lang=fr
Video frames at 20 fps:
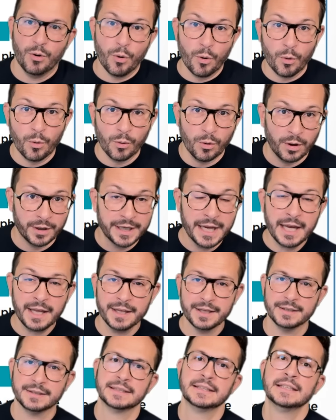on
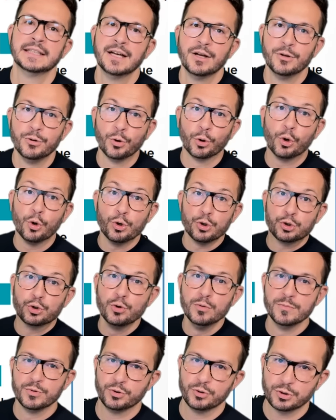regarde, donc le
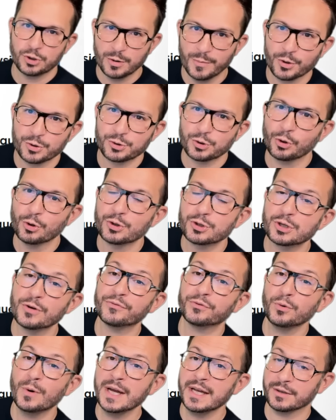zoom justement sur le
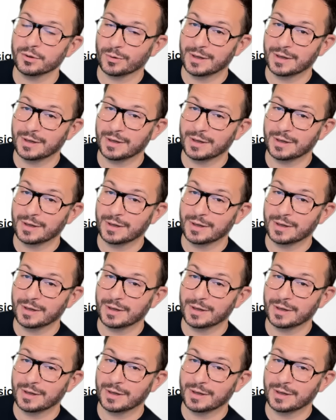software,